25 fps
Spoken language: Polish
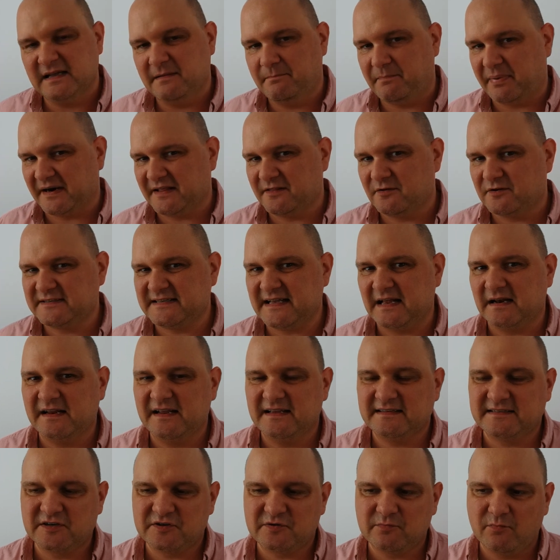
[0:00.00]
I paradoksalnie
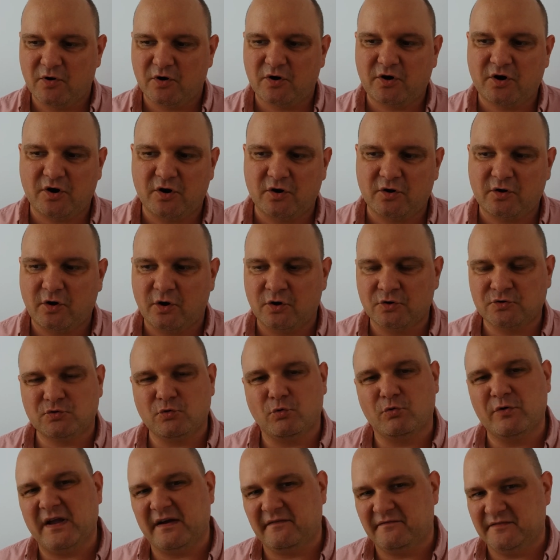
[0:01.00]
jesteśmy o krok od
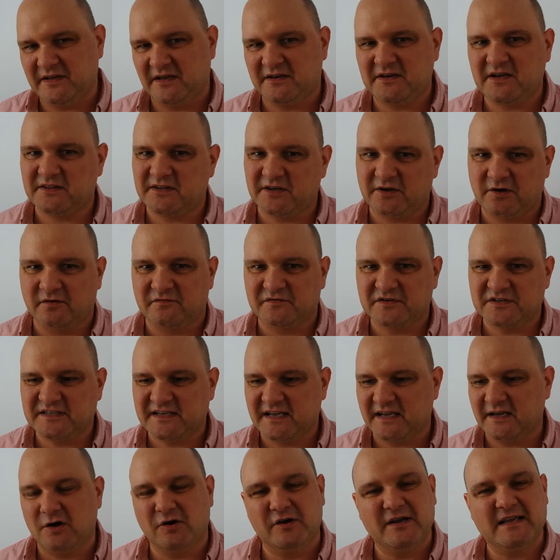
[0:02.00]
ujawnienia tego
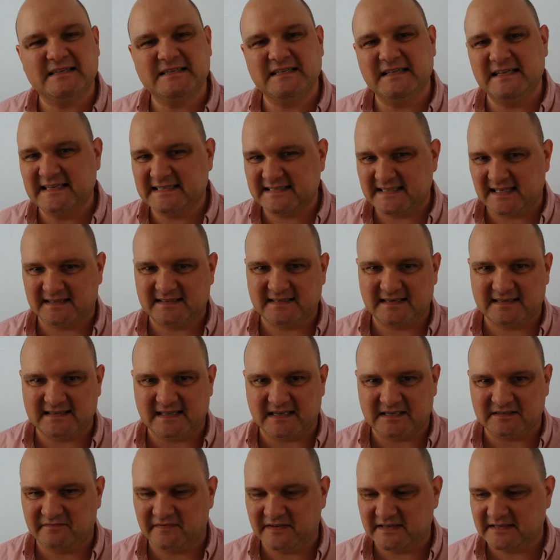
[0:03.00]
wszystkiego. Jest lista tych
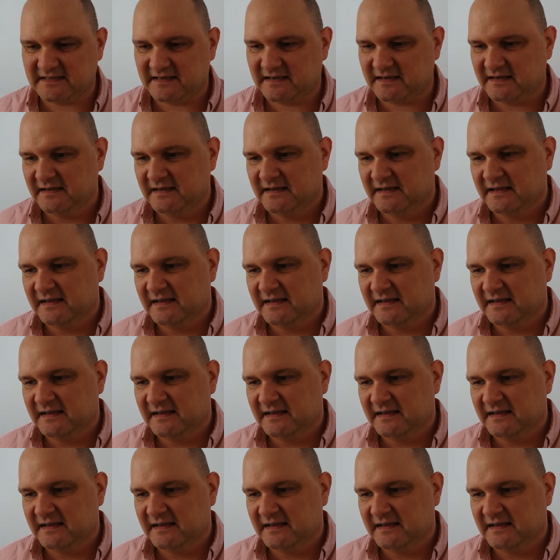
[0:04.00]
nazwisk.